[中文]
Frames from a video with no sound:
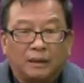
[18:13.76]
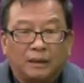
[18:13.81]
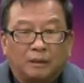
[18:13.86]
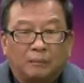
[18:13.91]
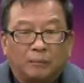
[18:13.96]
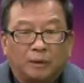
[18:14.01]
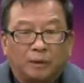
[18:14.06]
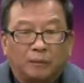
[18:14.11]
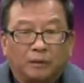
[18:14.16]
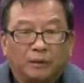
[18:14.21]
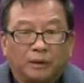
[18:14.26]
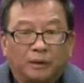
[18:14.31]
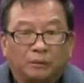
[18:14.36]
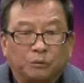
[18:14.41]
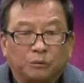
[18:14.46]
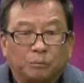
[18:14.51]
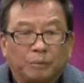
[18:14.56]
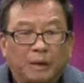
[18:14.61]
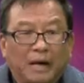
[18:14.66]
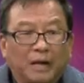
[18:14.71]
美国演
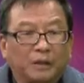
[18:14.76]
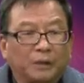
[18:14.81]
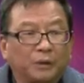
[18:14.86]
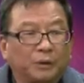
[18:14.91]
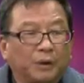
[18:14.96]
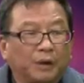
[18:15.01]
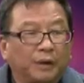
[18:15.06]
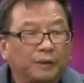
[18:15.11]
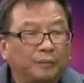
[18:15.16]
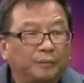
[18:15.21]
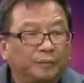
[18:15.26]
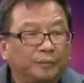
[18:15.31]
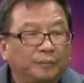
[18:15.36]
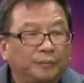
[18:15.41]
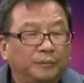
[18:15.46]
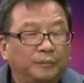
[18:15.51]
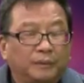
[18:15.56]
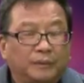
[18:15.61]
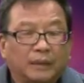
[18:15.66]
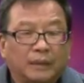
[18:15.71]
出八个月。
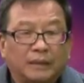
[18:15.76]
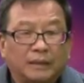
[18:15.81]
那